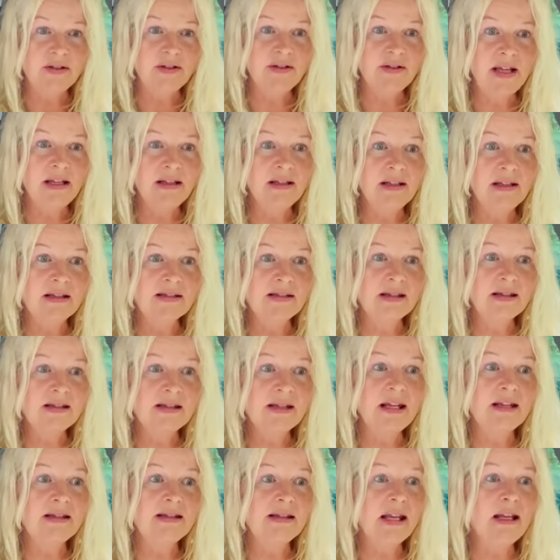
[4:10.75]
Denn es ist
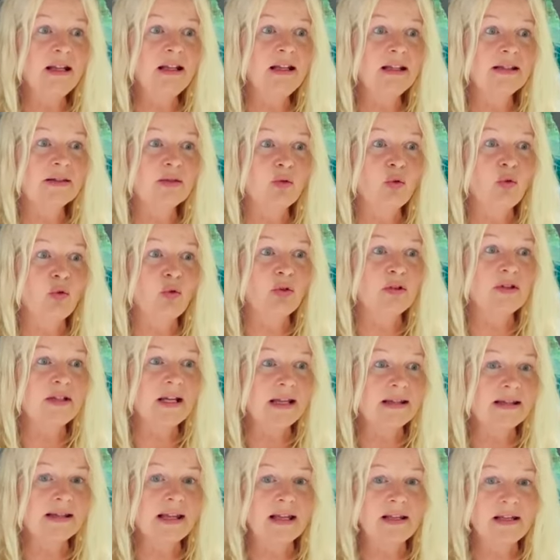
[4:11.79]
tatsächlich so,
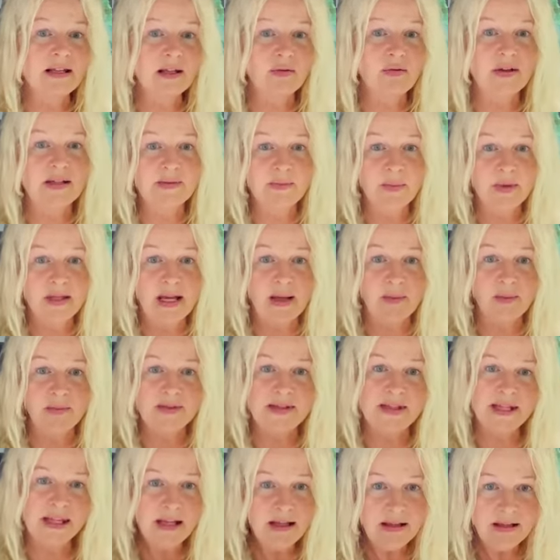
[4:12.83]
das hat etwas mit einem
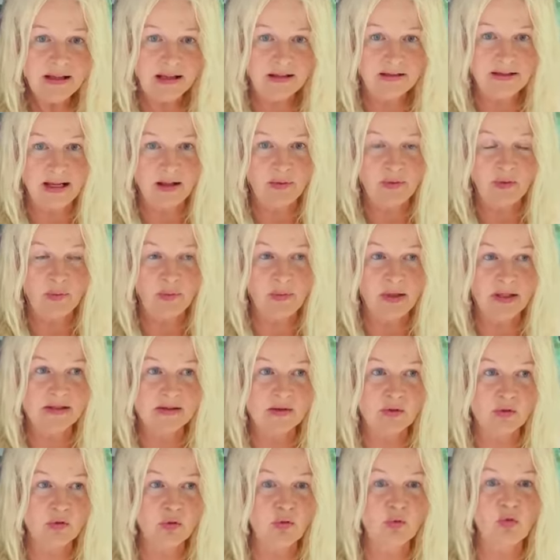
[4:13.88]
Seelenanteil von mir
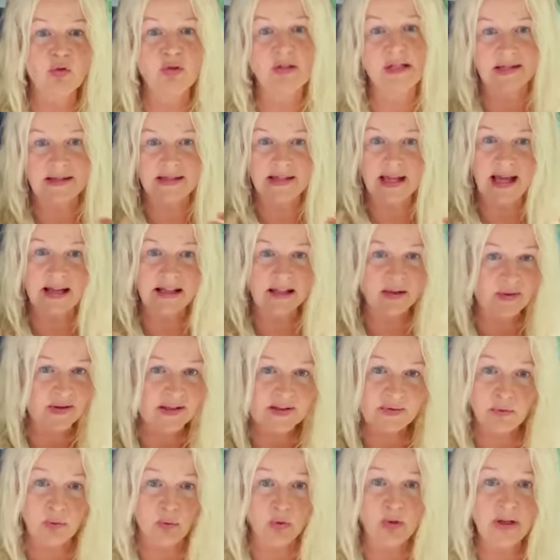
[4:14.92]
zu tun und das ist ja eigentlich
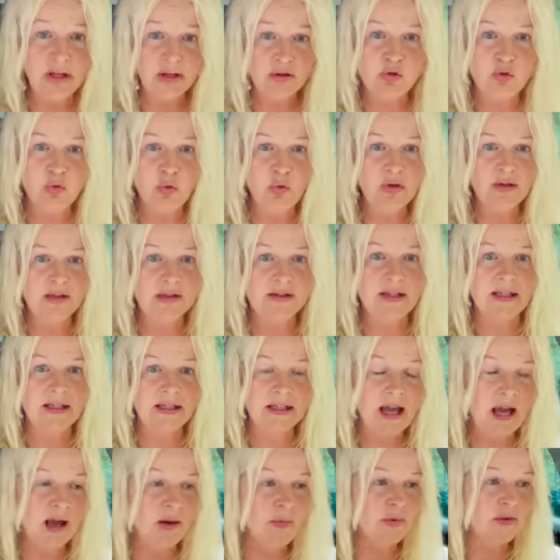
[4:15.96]
was Wunderschönes. Ich
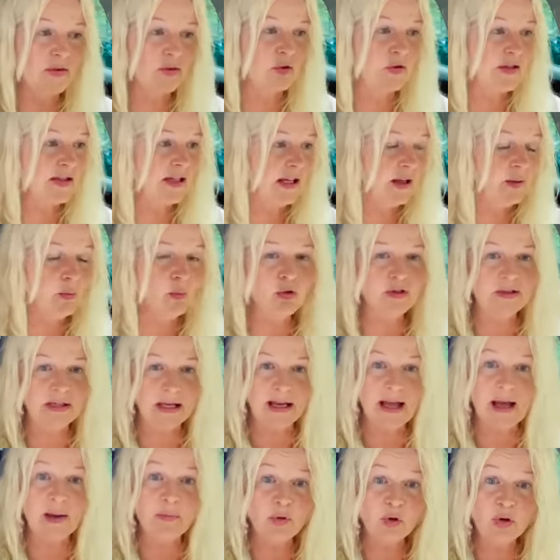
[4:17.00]
kam ins System und da
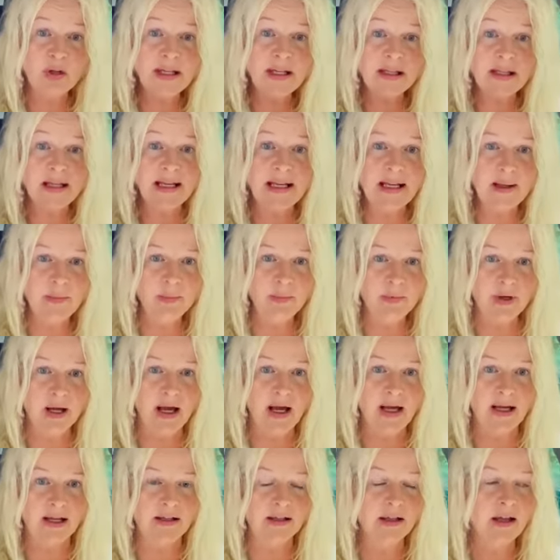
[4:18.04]
kam wirklich Leben
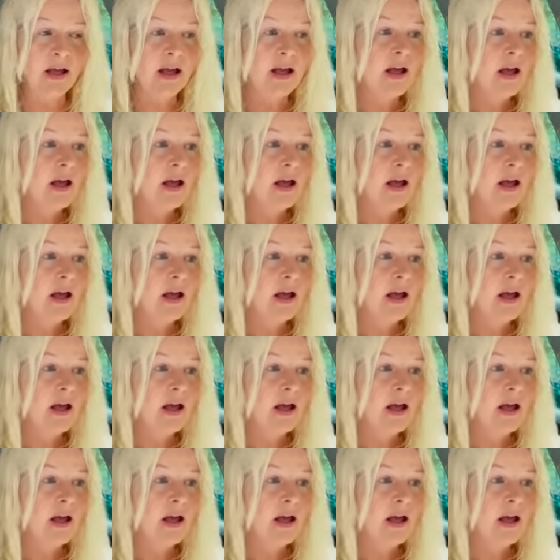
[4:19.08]
rein.